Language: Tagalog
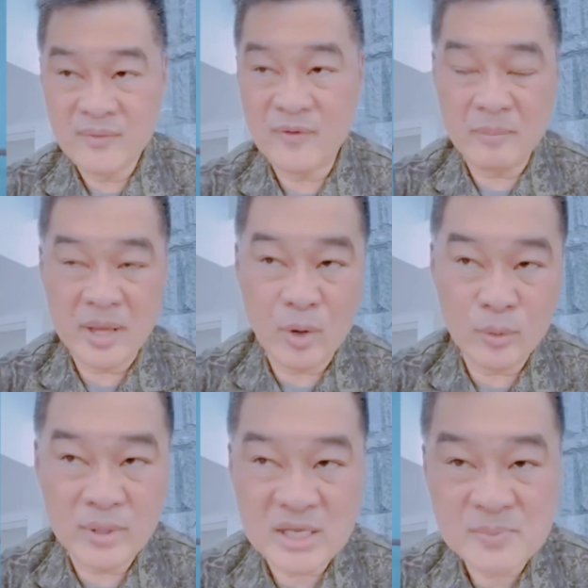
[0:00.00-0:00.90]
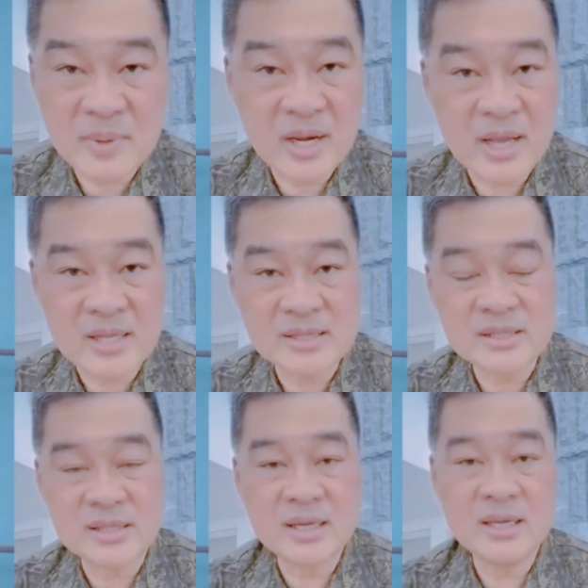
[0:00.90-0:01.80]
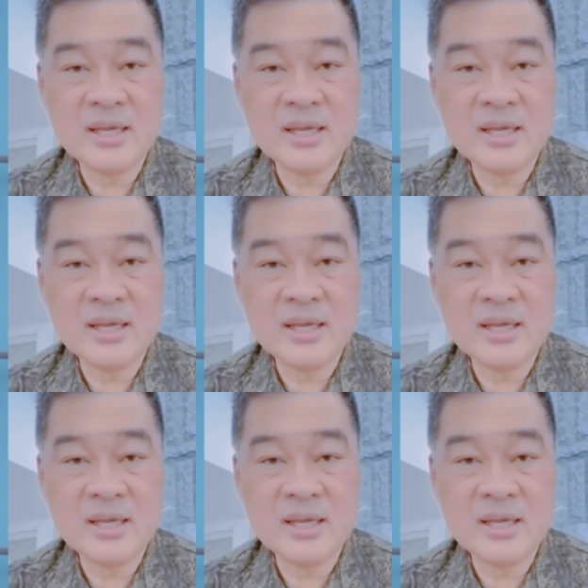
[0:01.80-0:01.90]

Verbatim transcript: from my own experience